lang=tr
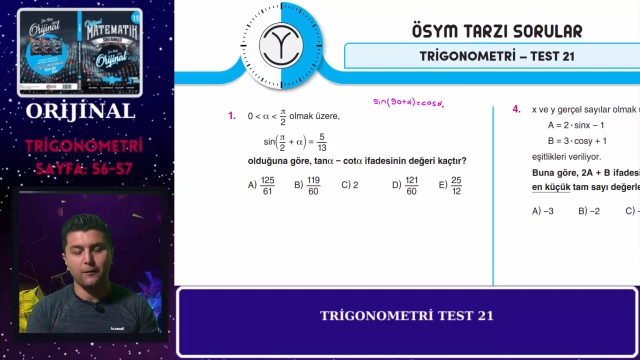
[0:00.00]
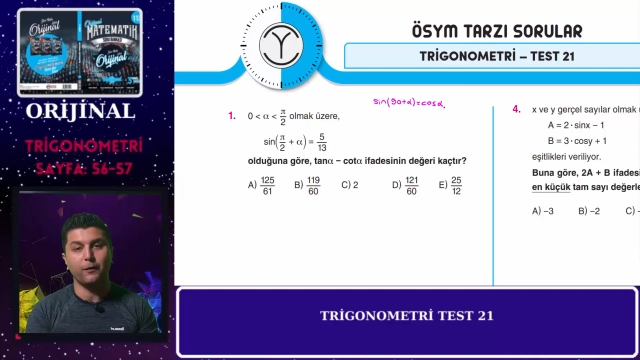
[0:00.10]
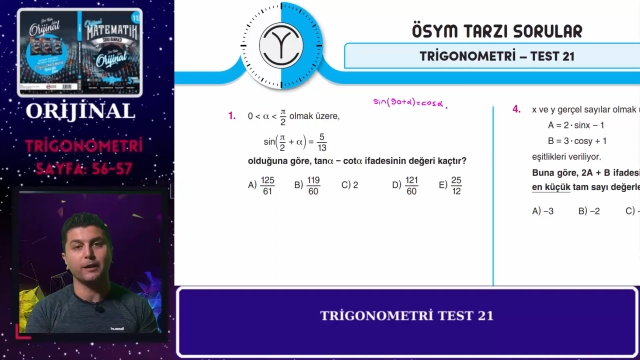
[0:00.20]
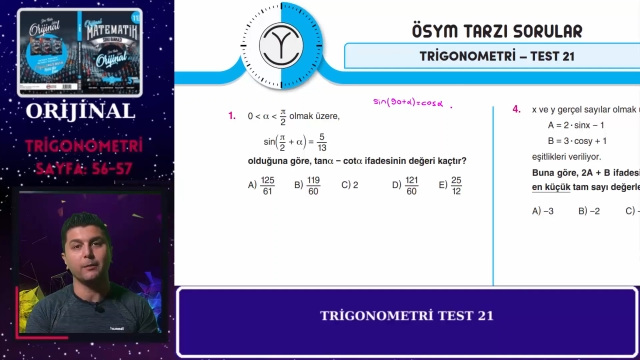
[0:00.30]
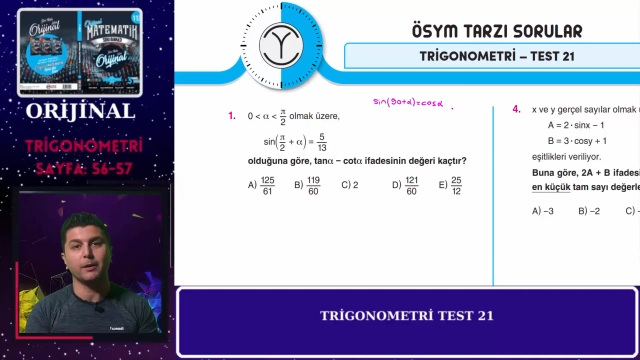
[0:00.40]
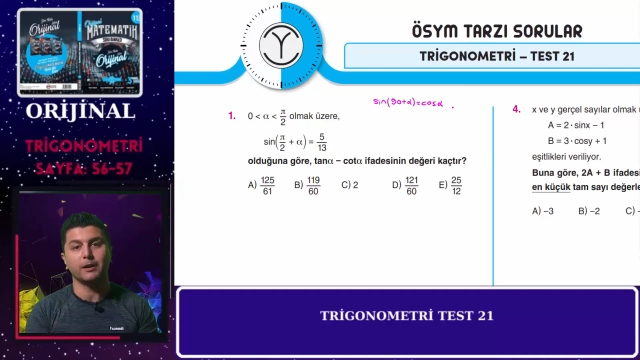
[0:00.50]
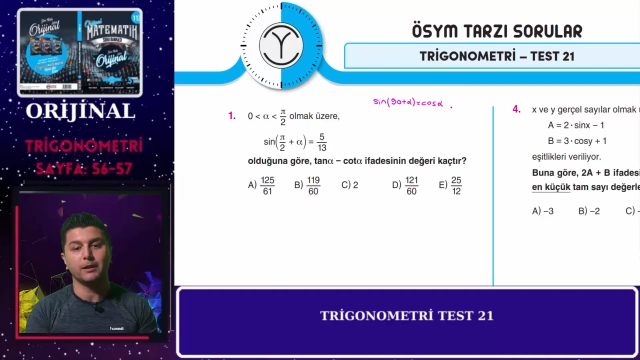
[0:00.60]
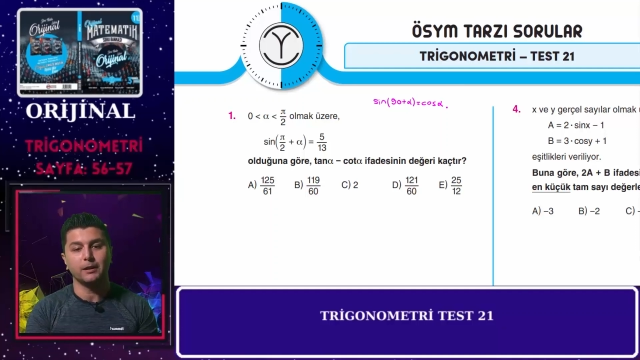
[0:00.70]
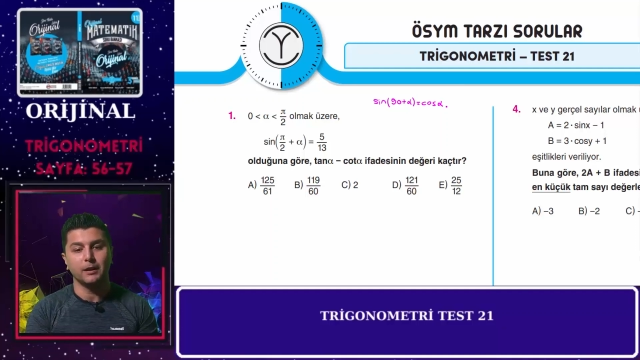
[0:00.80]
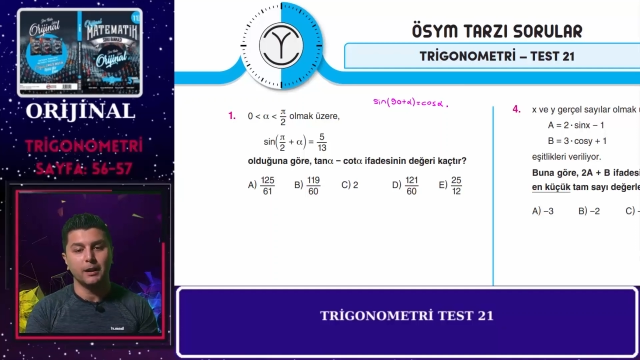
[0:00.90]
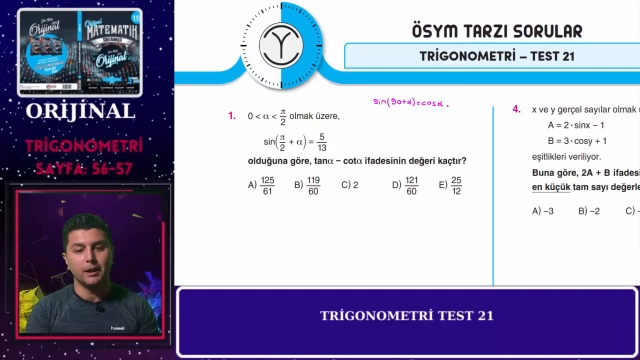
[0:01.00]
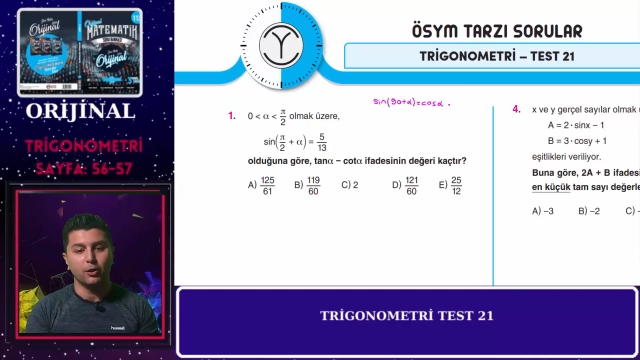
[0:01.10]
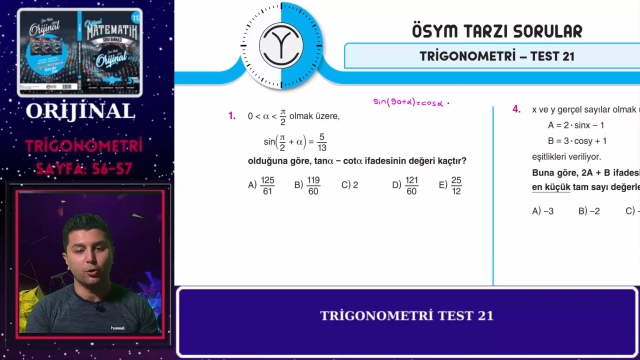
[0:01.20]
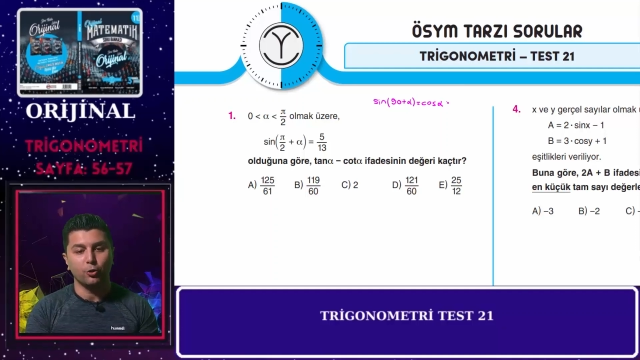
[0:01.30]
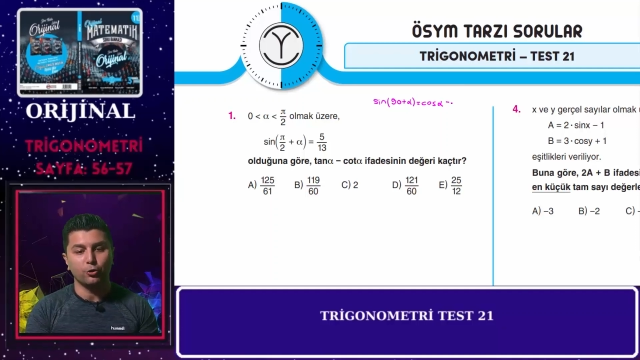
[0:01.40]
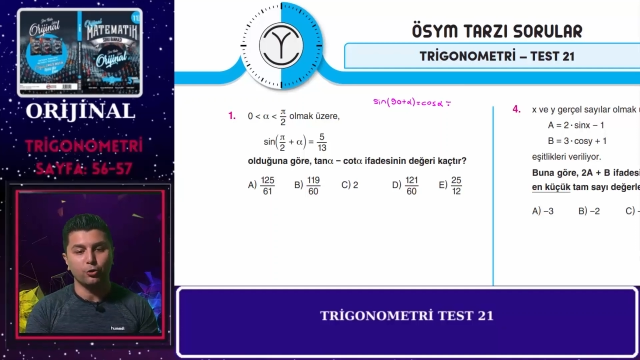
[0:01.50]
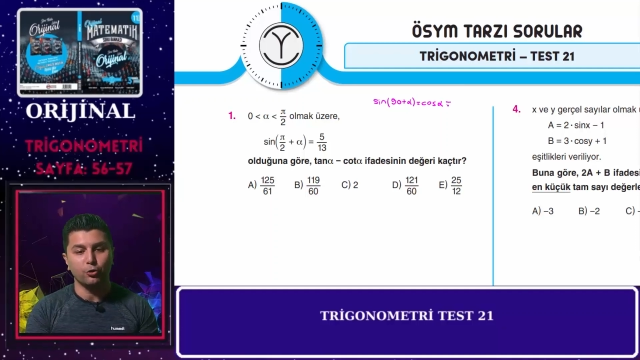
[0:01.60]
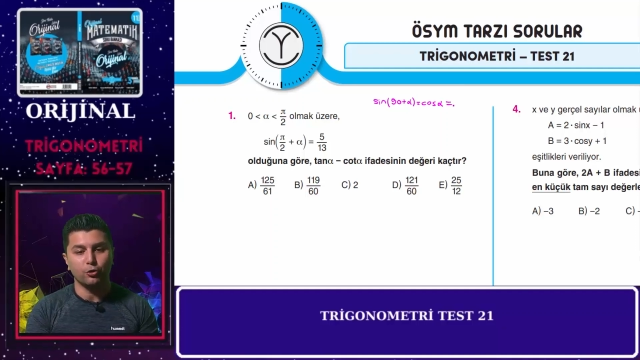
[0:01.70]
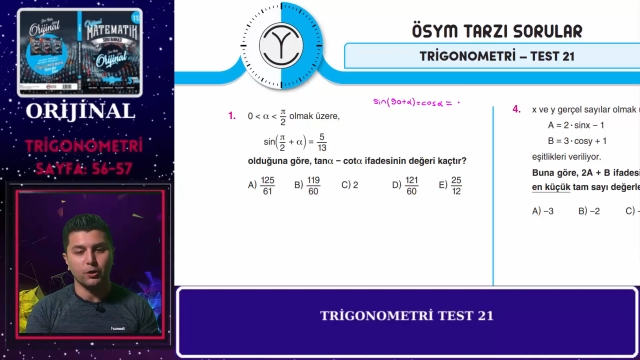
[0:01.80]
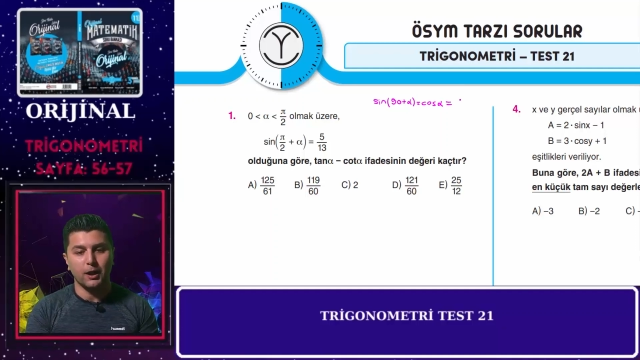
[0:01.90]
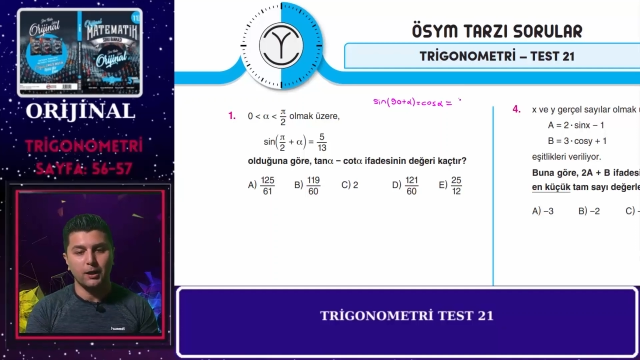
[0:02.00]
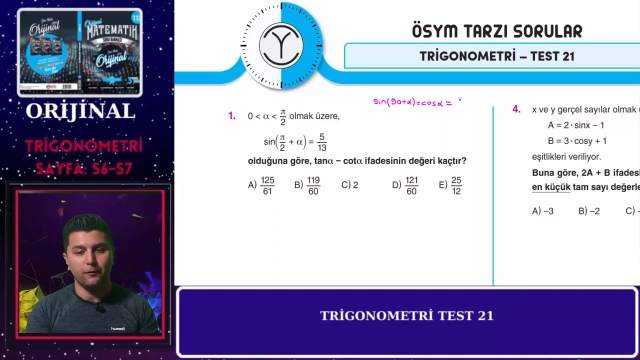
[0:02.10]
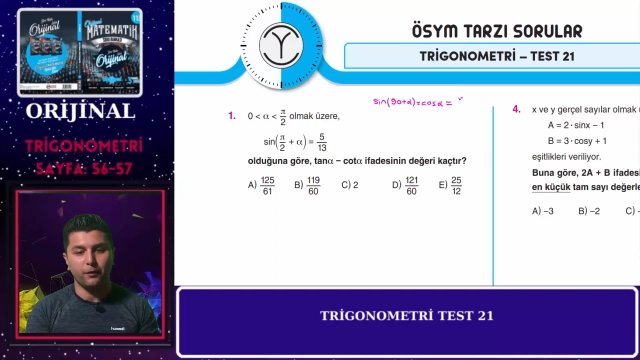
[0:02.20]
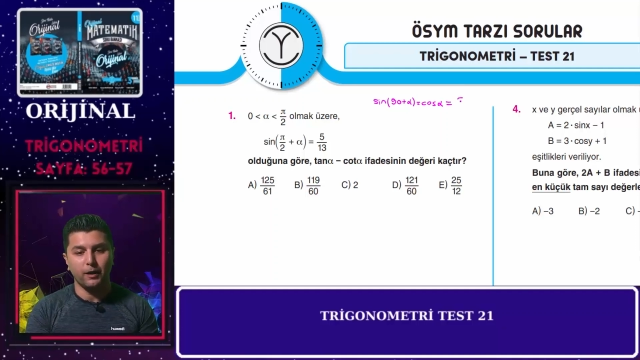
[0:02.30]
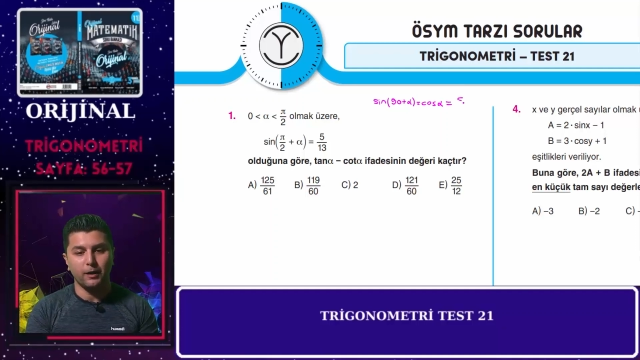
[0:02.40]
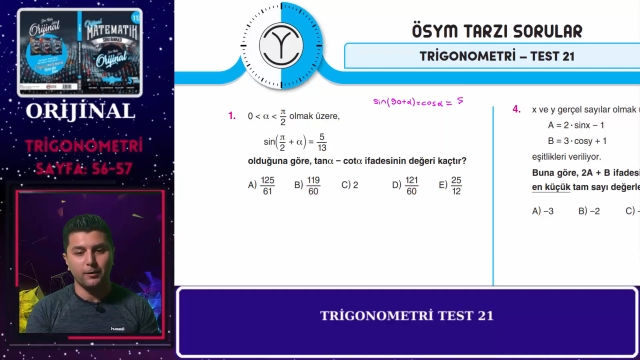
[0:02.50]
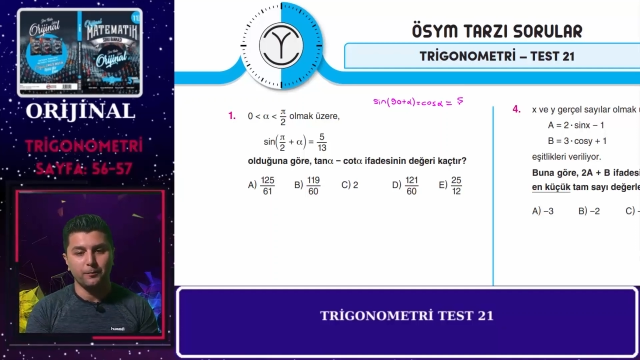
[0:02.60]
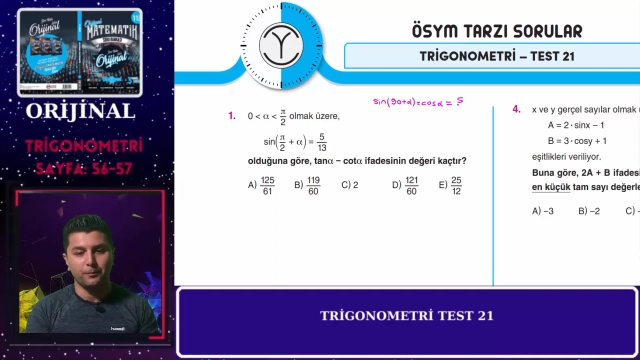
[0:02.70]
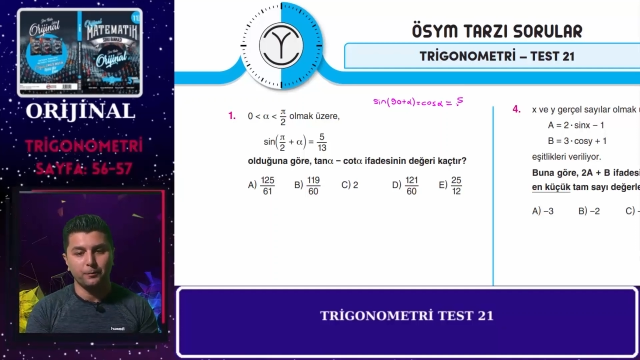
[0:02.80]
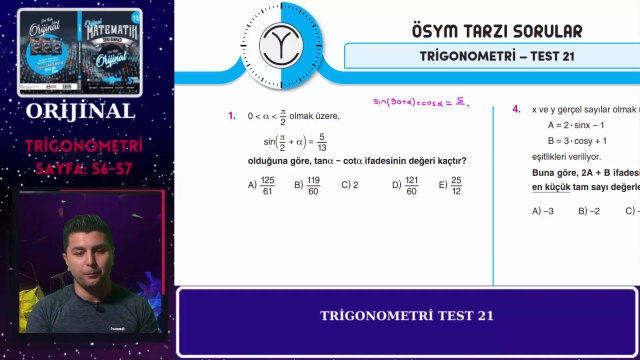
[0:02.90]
alfa demek. Kosinüs alfa